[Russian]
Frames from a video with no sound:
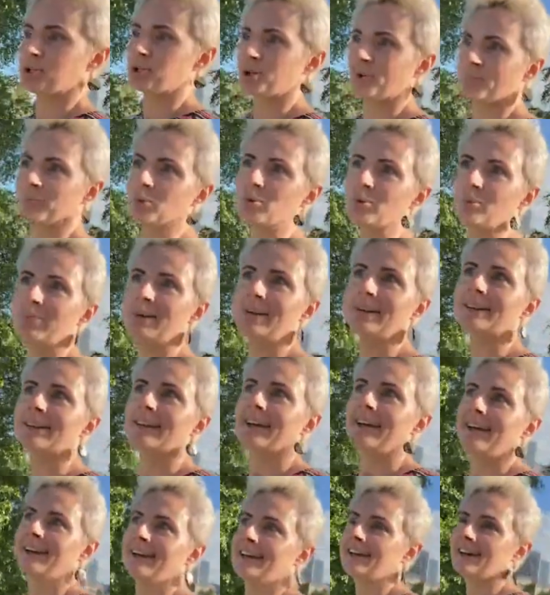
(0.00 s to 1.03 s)
Причем, ну,
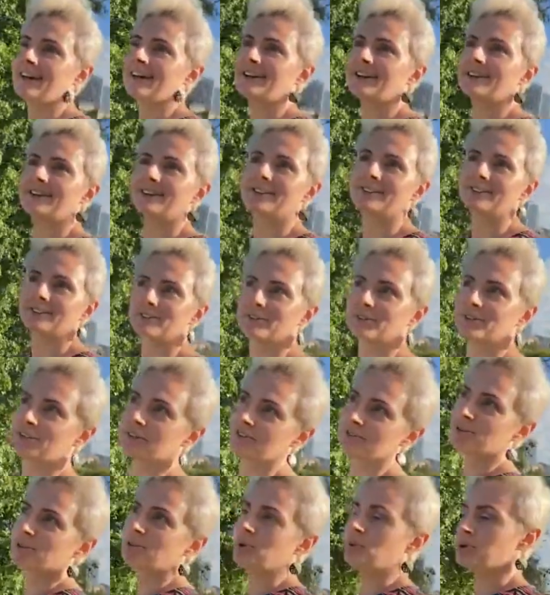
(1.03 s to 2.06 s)
блин, я
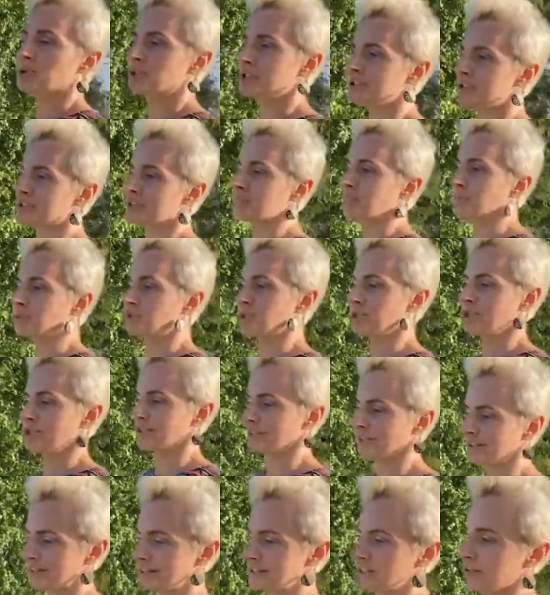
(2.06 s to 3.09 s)
давно очень с
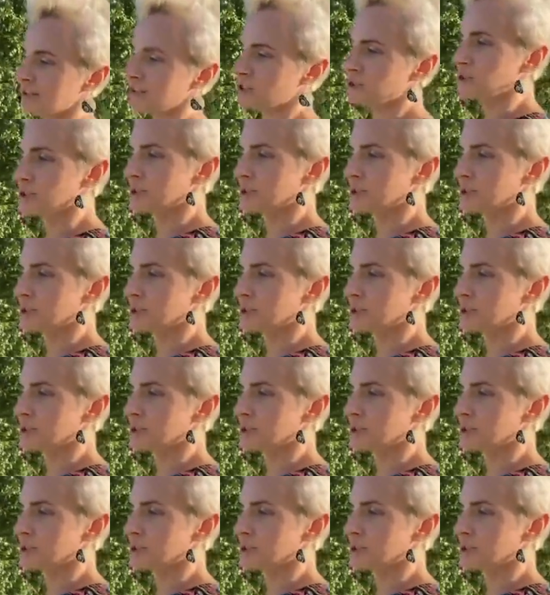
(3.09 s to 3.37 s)
мужчиной не,